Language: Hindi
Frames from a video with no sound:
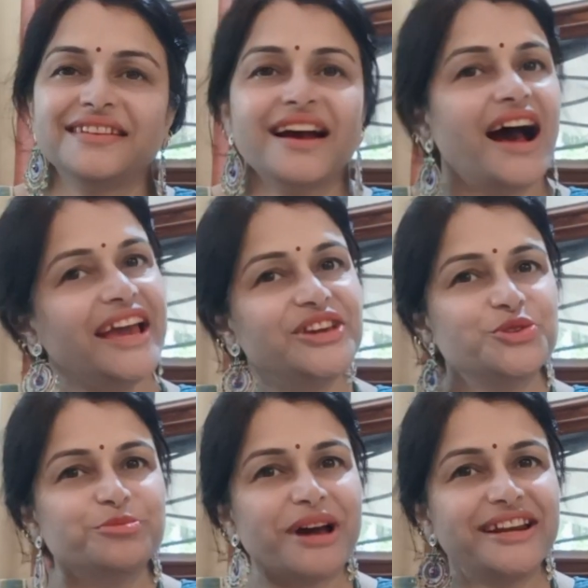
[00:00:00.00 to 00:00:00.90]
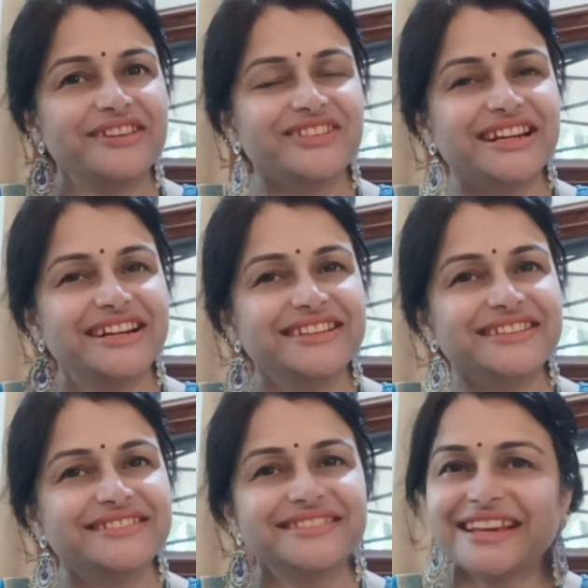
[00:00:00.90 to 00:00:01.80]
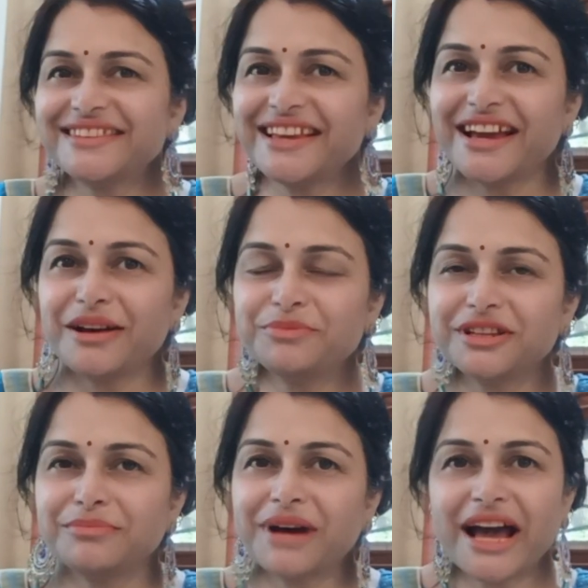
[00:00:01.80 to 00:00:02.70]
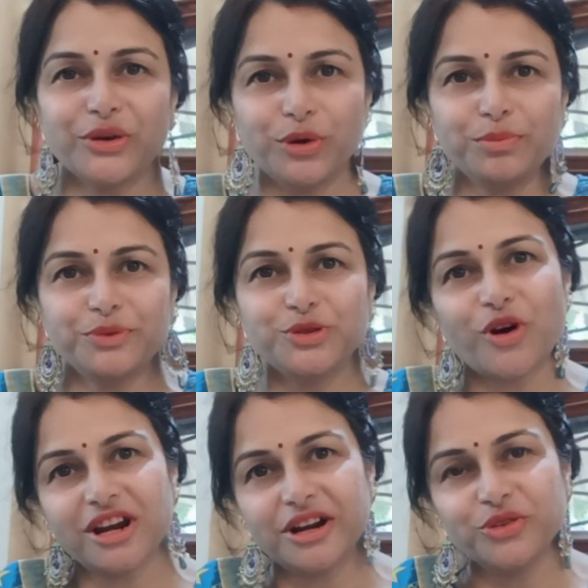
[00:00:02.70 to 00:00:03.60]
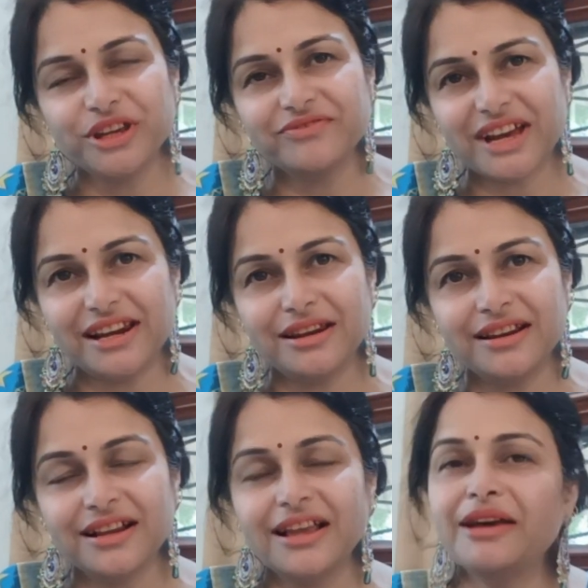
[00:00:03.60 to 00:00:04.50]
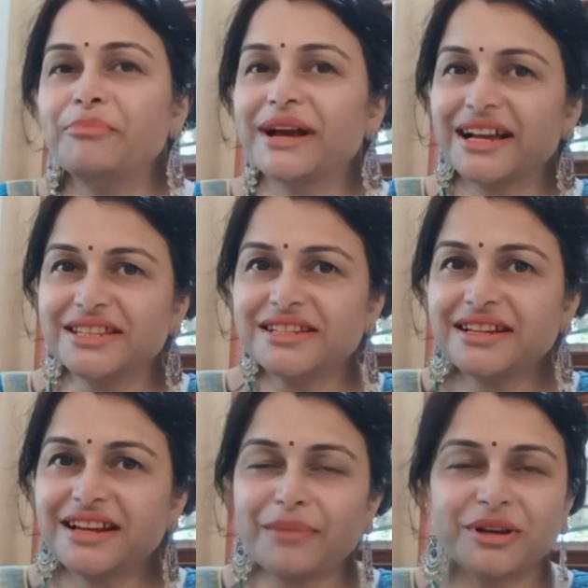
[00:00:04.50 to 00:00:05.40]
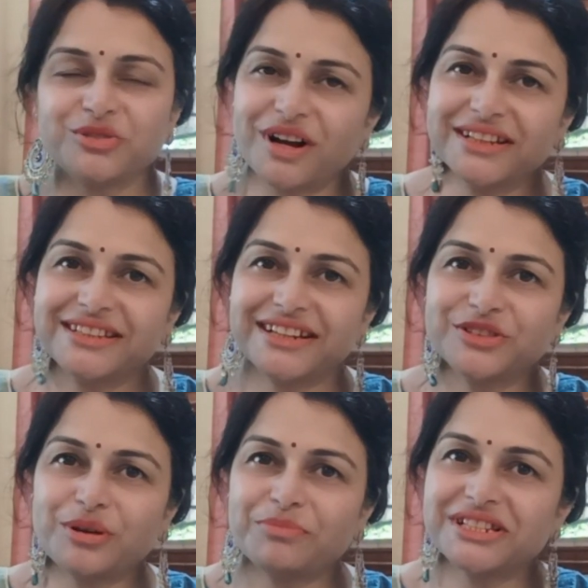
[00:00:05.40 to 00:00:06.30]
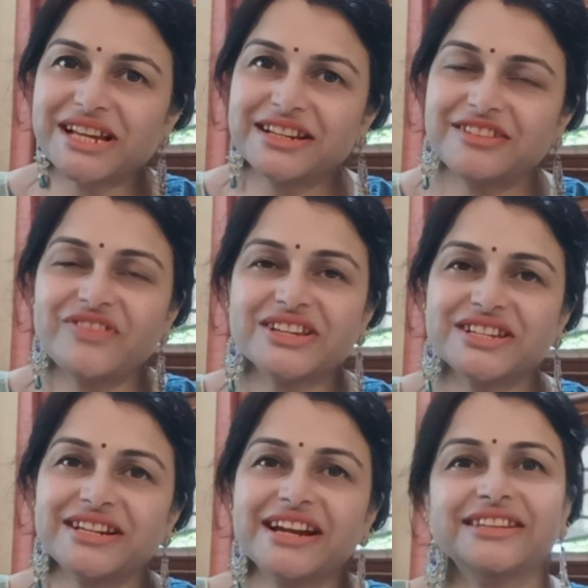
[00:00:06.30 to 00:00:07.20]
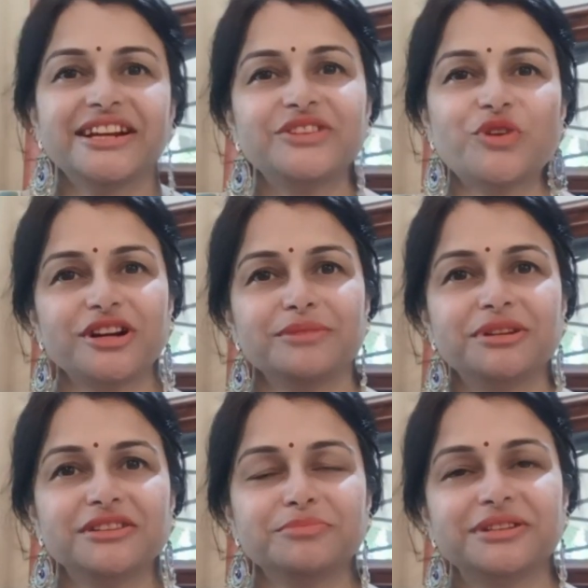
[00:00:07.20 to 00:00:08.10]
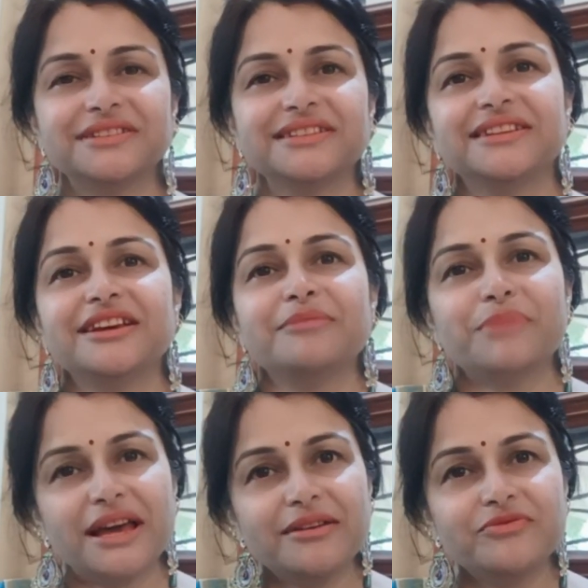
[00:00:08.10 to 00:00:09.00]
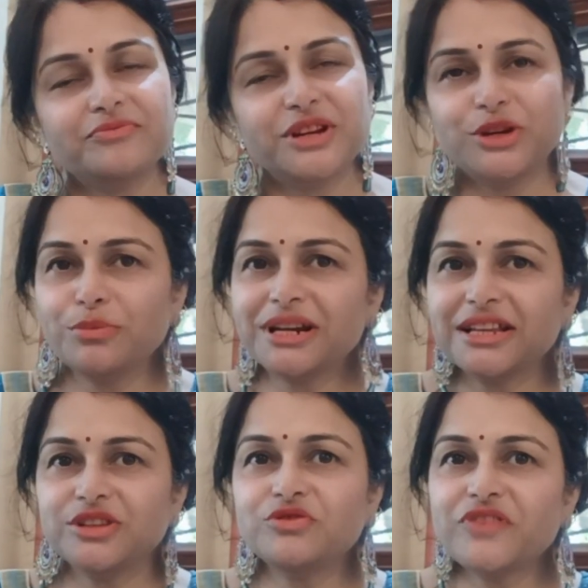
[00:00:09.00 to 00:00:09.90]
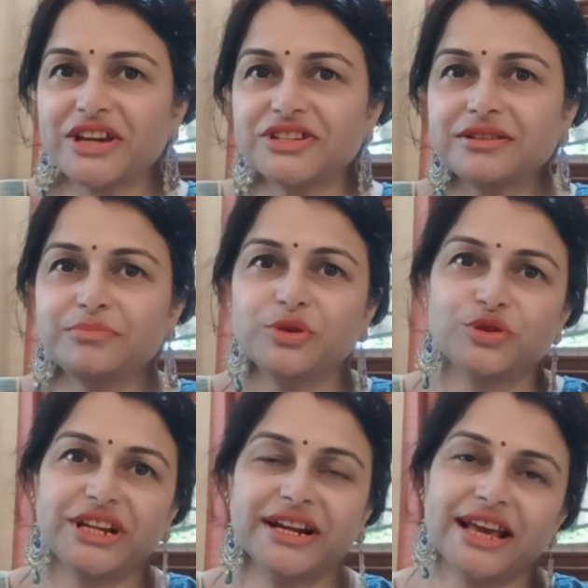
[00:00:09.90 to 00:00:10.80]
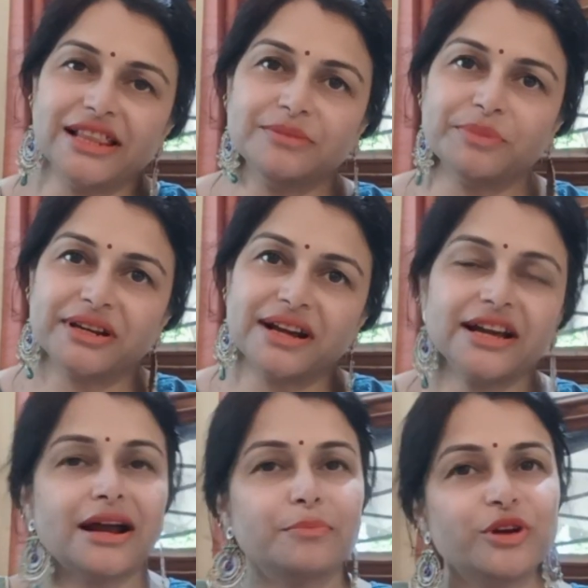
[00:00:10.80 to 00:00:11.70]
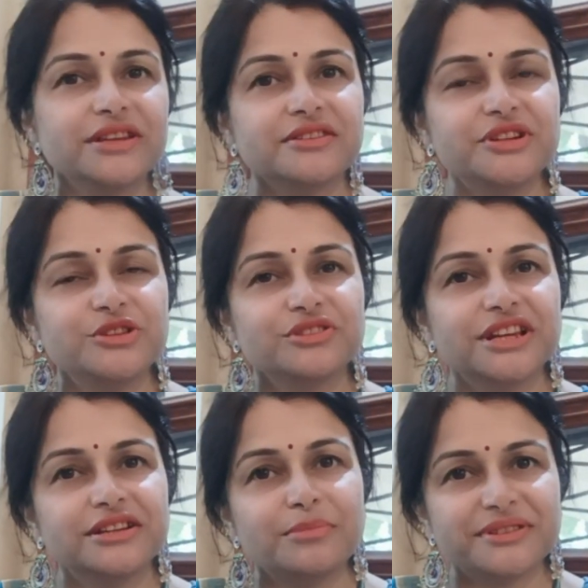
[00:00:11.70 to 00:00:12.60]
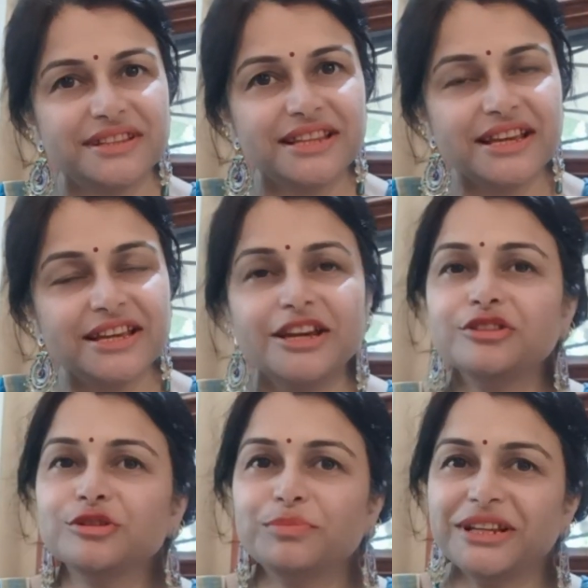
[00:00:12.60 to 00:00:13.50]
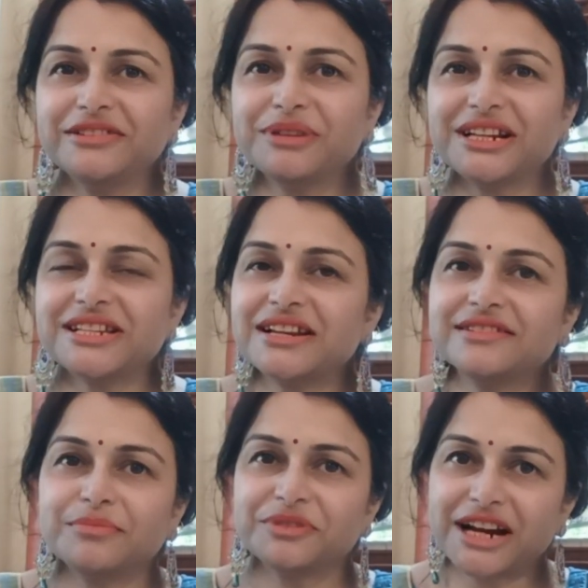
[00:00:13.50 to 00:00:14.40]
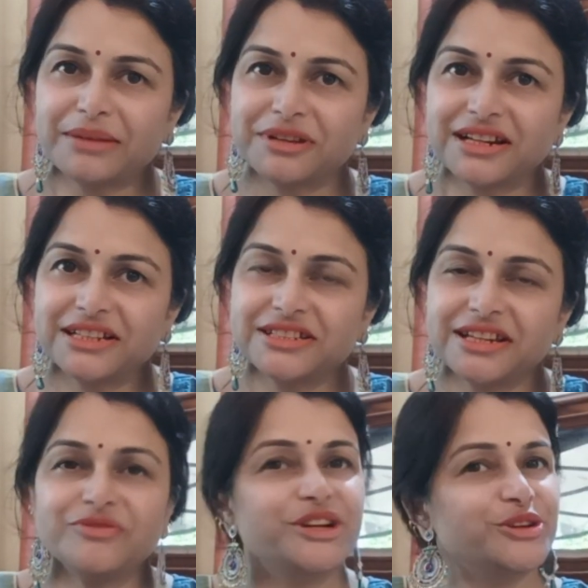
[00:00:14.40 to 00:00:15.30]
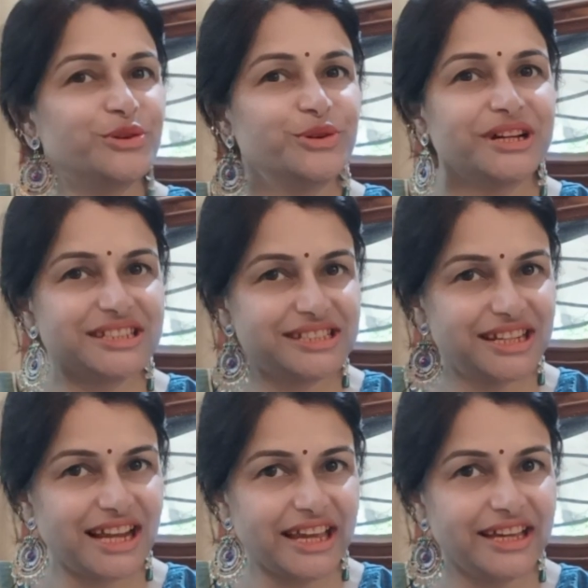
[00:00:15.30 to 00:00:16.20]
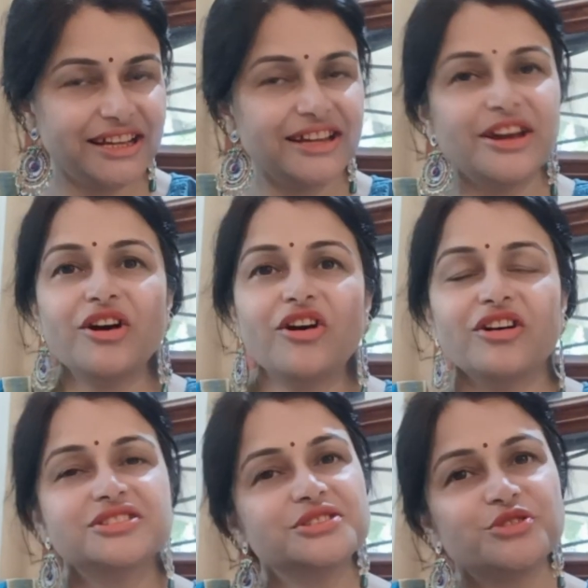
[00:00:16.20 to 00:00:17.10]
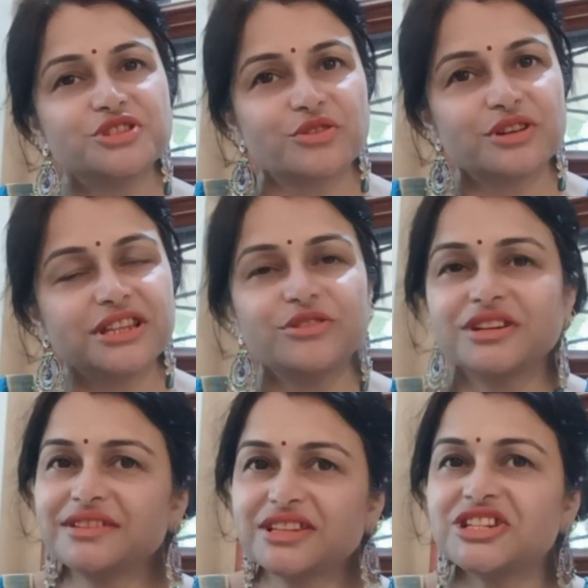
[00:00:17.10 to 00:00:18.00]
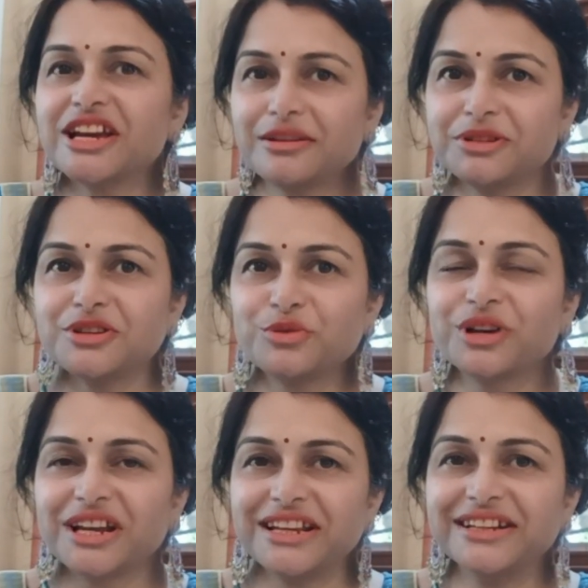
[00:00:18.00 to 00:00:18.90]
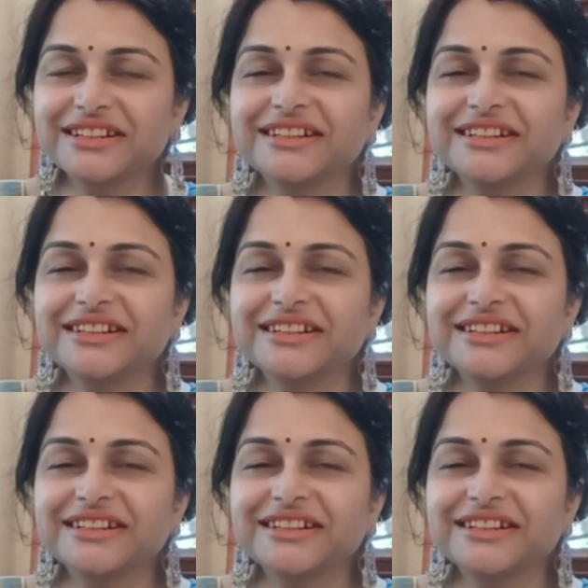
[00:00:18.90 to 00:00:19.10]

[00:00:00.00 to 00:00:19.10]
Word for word: हाई यू माई लवली लेडीज कैसे हैं आप सब आई होप यू ऑल आर डूइंग वेल मैं कंचन आपका स्वागत करती हूँ अपने चैनल फैशन एट द रेट फोर्टी प्लस पर मैं वीडियो बनाती हूँ फैशन ब्यूटी एंड हेल्थ पर अगर आपको ऐसे वीडियोस देखना पसंद है तो प्लीज मेरा चैनल सब्सक्राइब कर लीजिए वीडियो को कर दीजिए लाइक और जिनको जरूरत है उनके साथ शेयर भी जरूर करिए